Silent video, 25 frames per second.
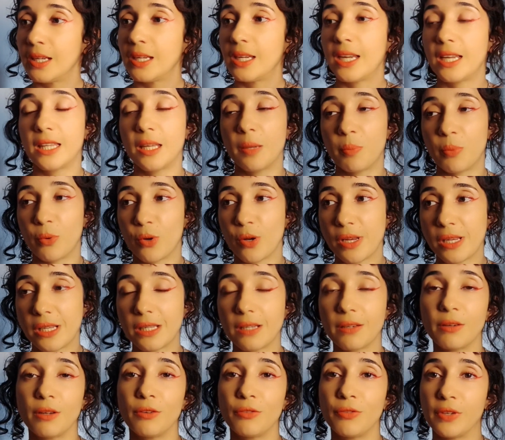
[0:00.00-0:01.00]
E
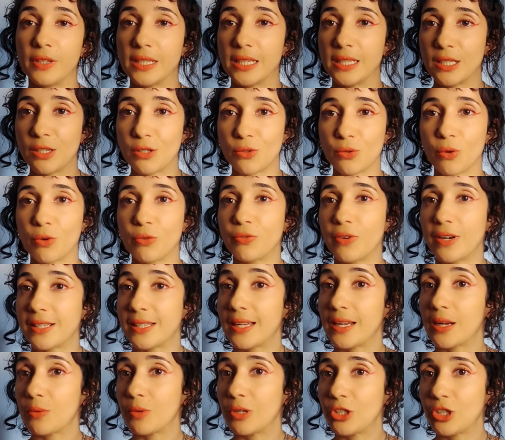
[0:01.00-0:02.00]
depois finalizou, faz
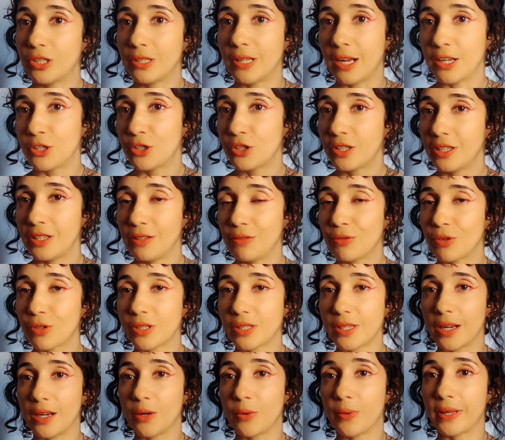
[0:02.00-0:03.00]
aí a quantidade que
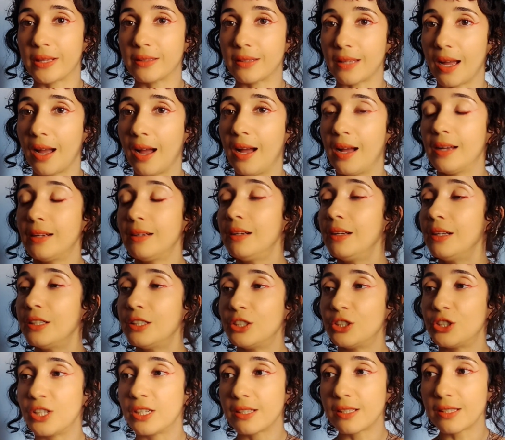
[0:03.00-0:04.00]
você aguentar,
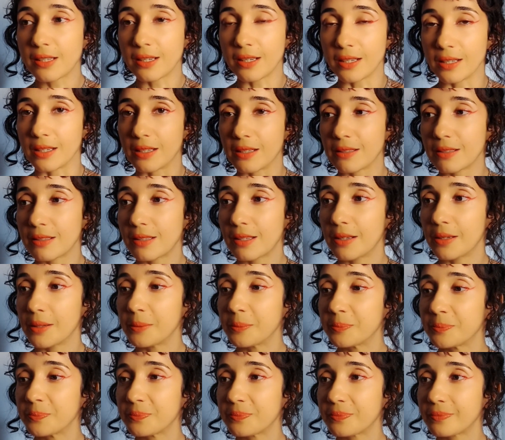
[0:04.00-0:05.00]
descansa.
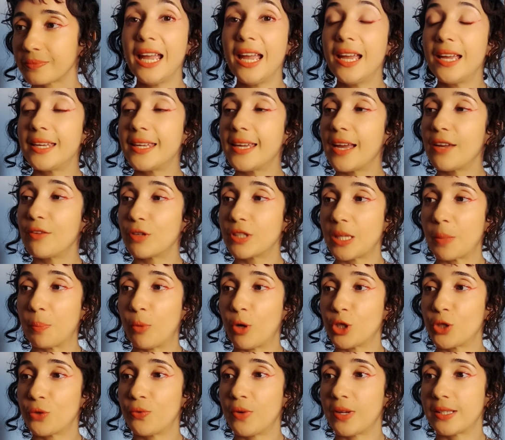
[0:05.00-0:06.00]
E aí você
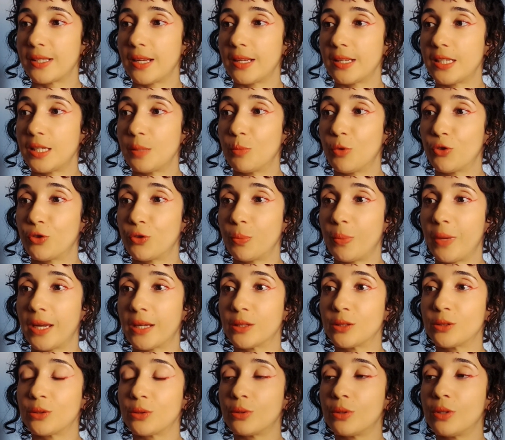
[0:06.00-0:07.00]
pode fazer esse
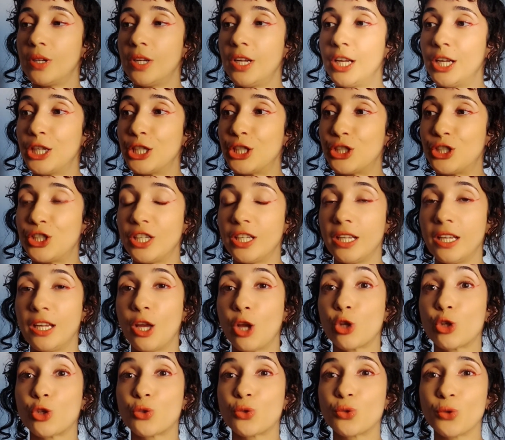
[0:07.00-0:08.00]
movimento
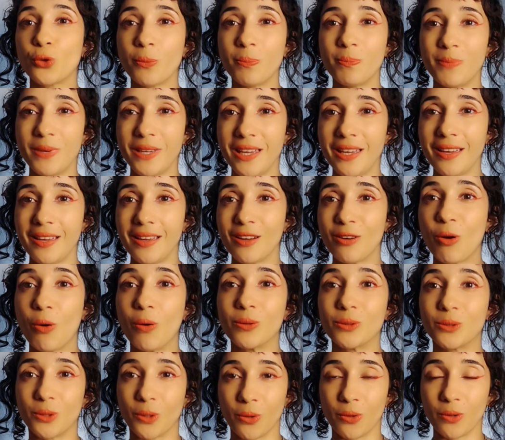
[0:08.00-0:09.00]
de subir com
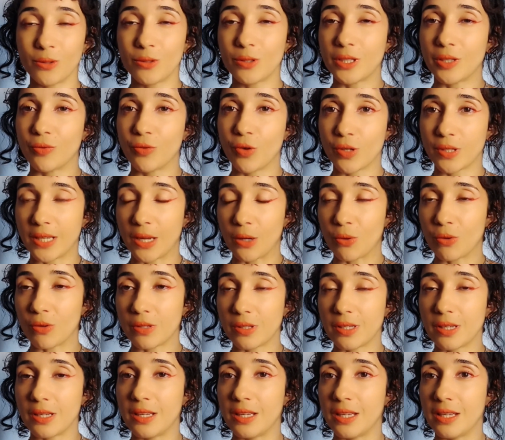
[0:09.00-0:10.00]
o tronco, se você
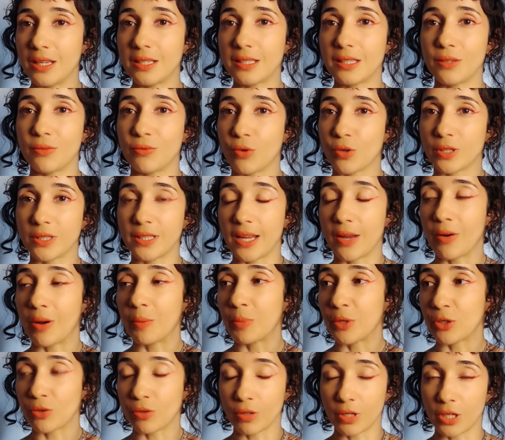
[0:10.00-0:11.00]
conseguir, se você é uma
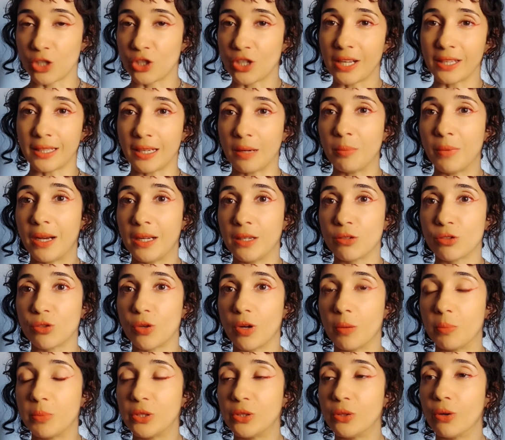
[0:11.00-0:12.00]
pessoa que já trabalha o seu
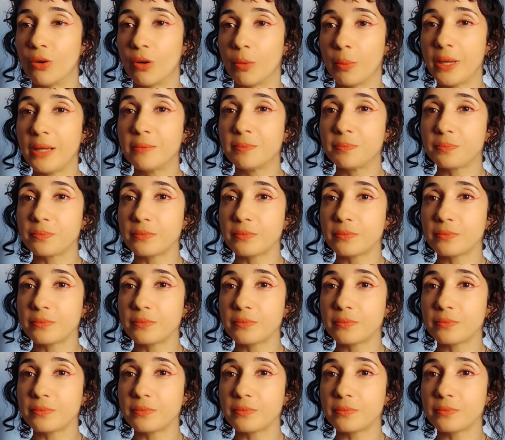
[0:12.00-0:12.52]
abdômen,